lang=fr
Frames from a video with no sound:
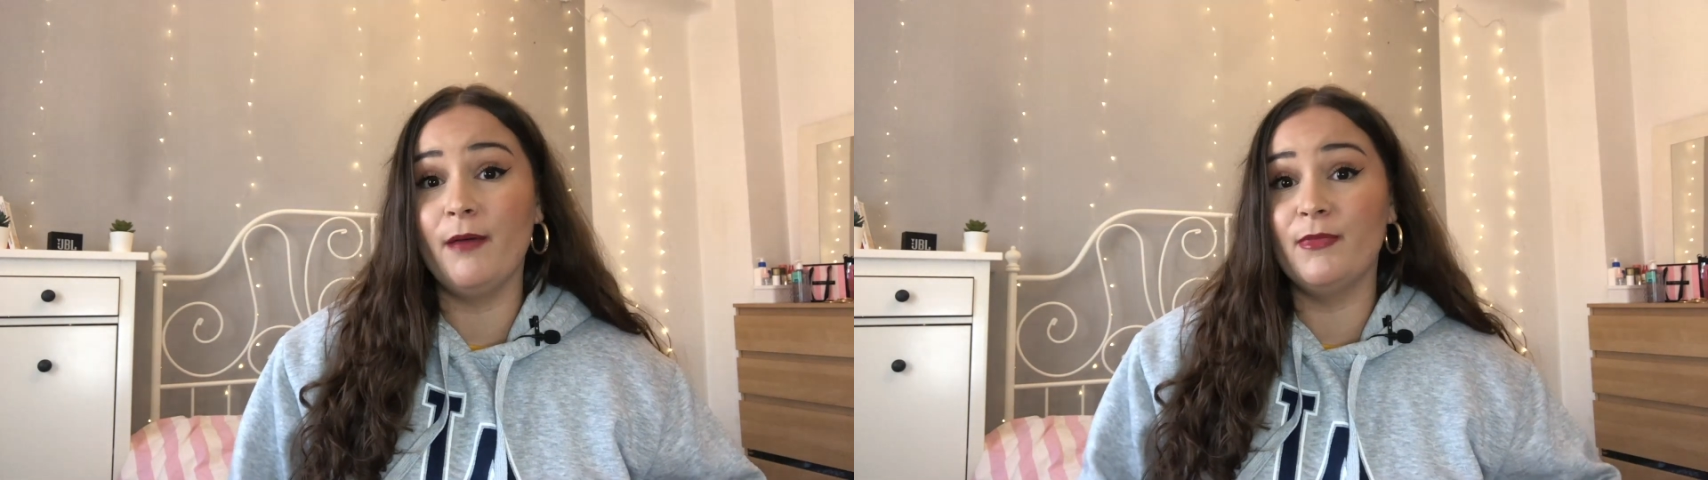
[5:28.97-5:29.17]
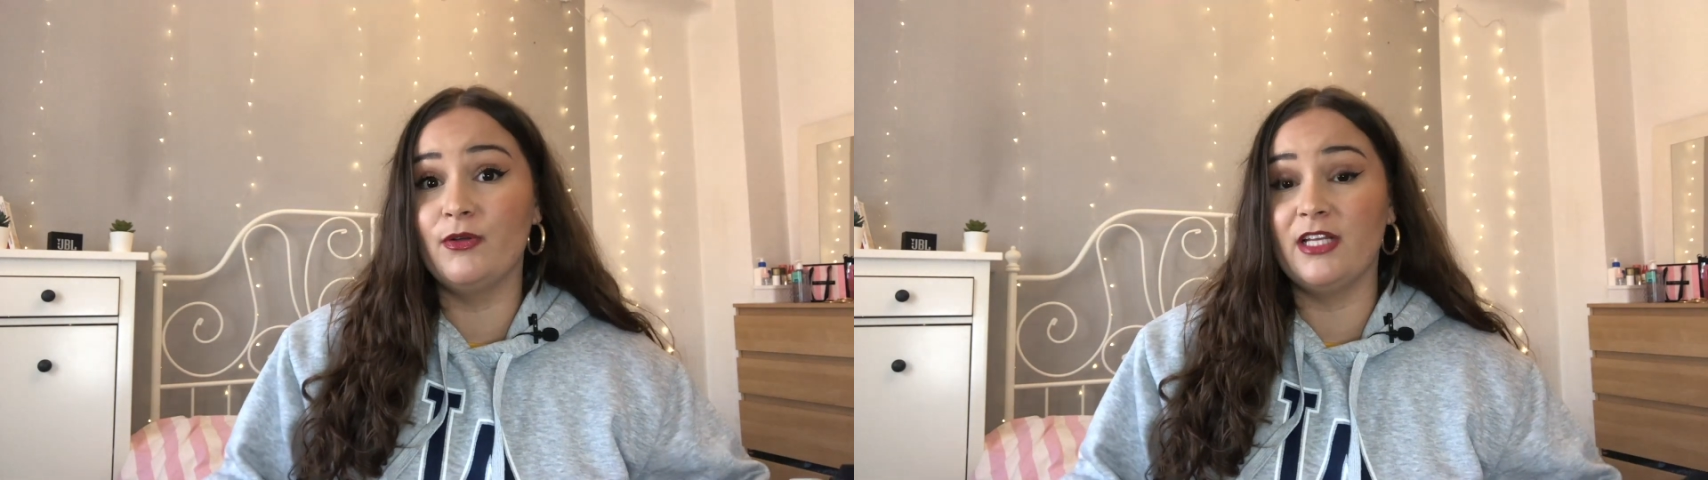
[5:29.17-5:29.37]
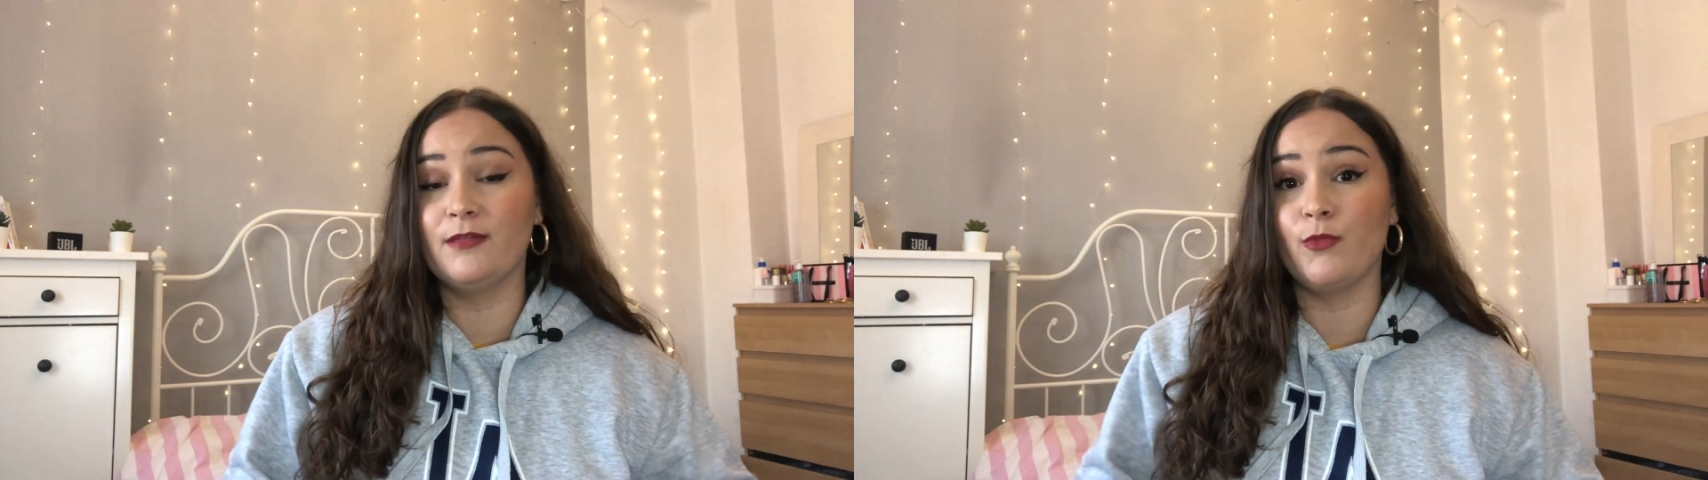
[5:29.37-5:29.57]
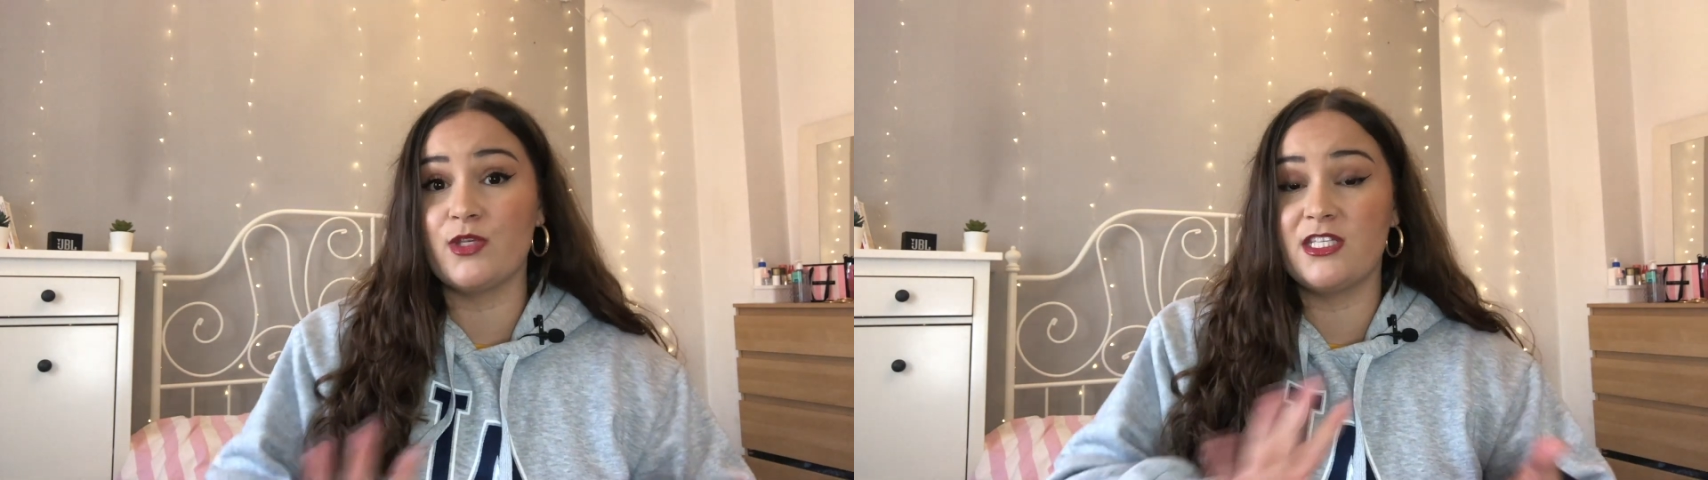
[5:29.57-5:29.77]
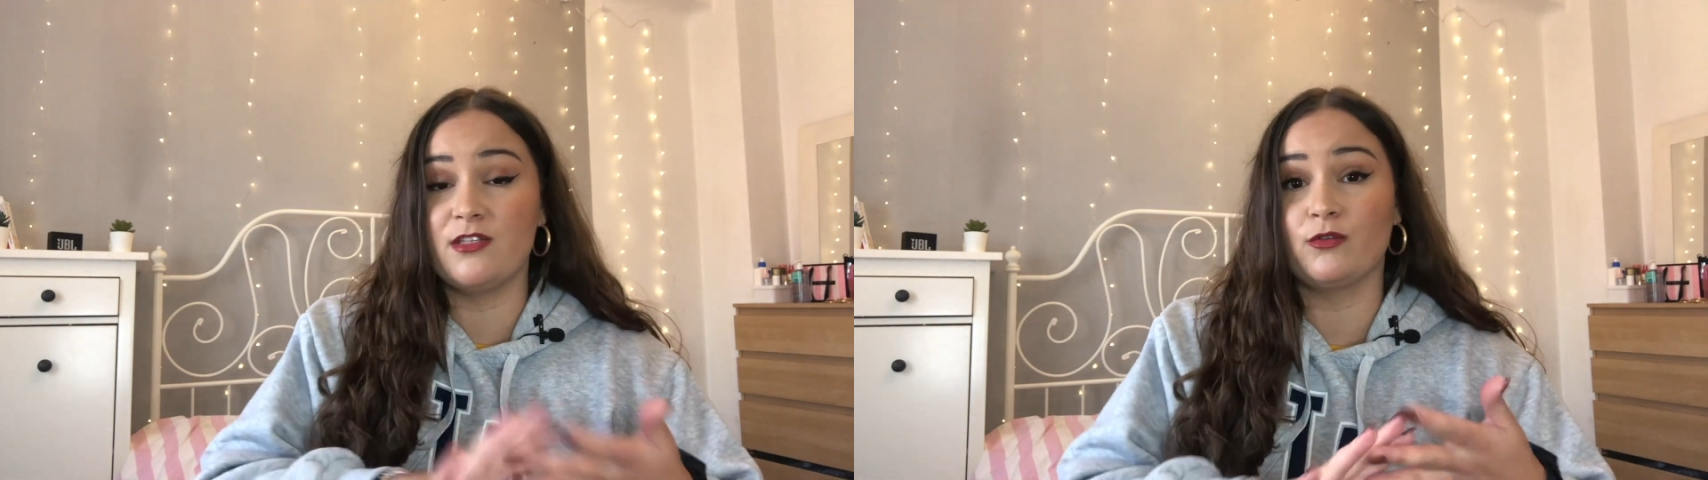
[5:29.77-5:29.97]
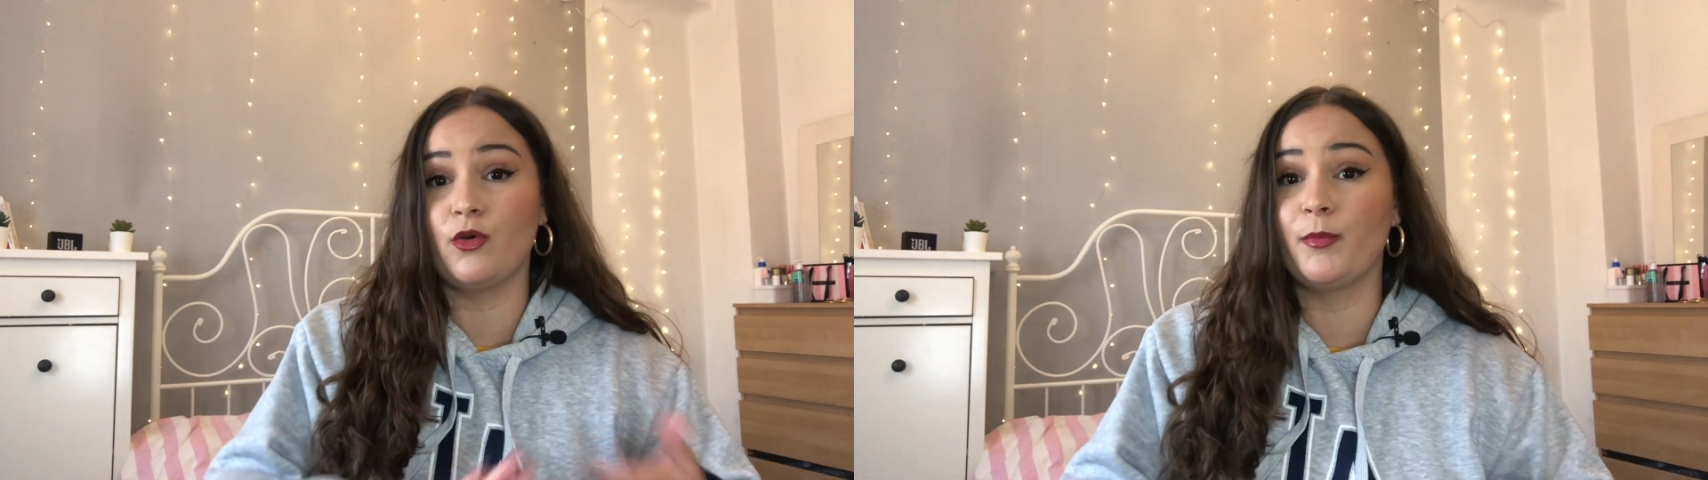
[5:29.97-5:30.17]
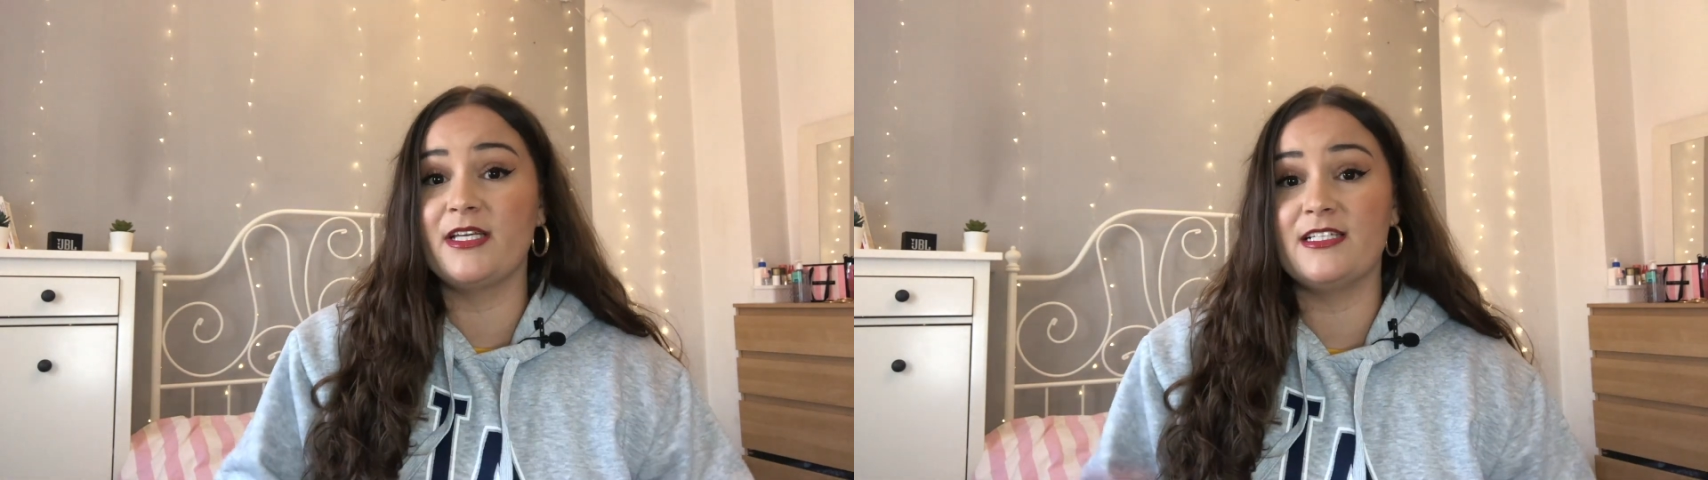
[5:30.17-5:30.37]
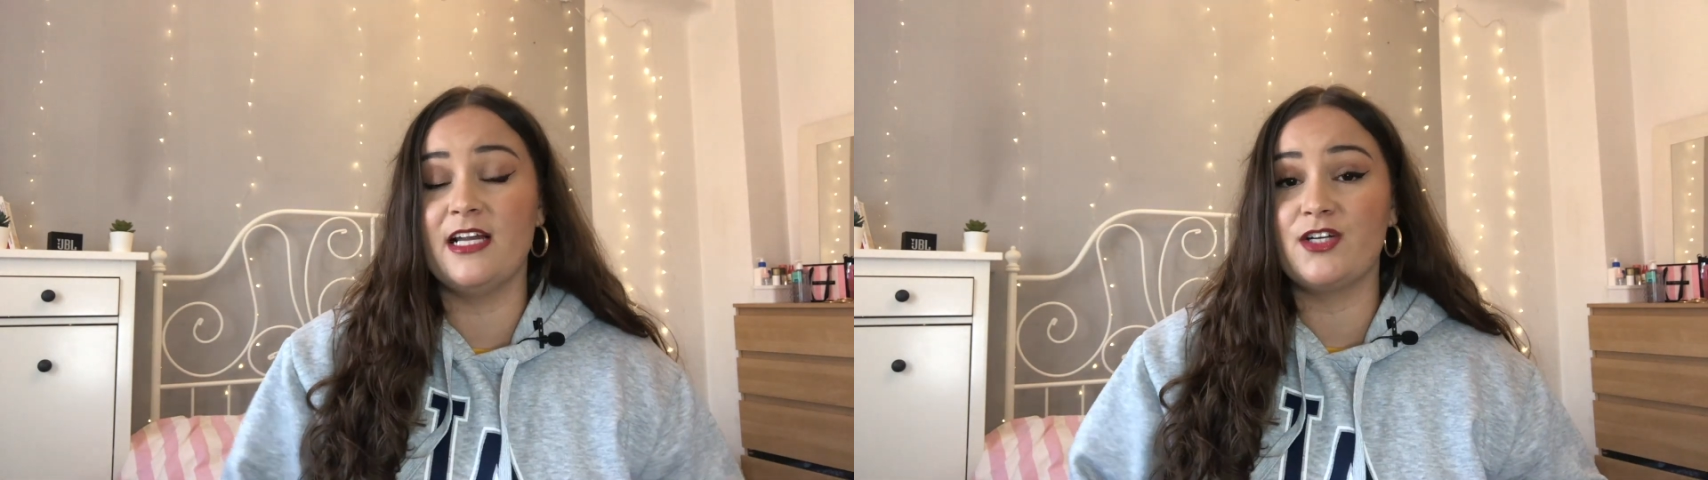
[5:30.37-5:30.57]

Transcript: mais honnêtement, ces entreprises-là,